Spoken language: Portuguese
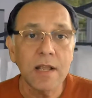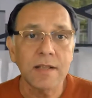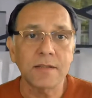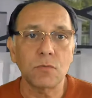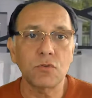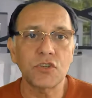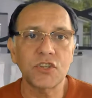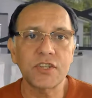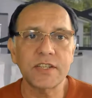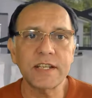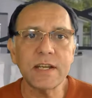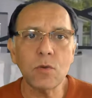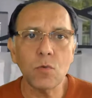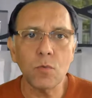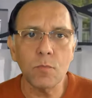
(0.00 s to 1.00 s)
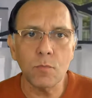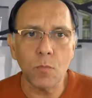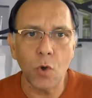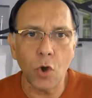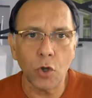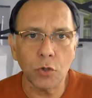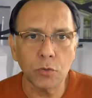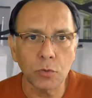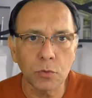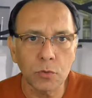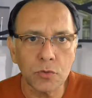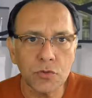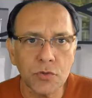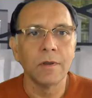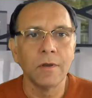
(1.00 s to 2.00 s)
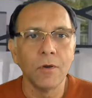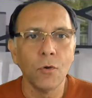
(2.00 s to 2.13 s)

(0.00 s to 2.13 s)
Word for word: são cinco módulos,